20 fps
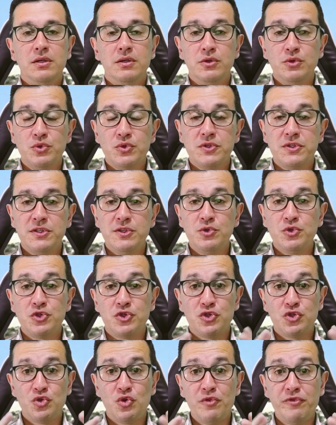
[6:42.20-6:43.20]
E o seu
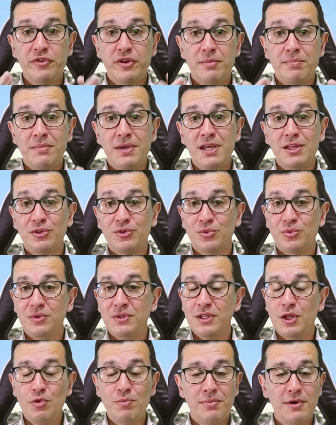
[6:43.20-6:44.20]
sofrimento
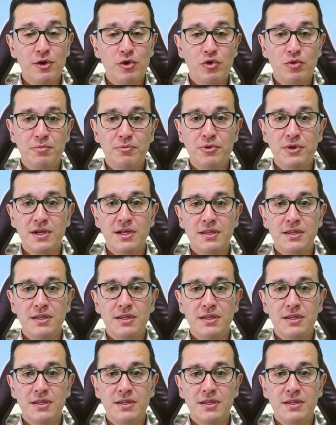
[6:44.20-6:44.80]
não parou por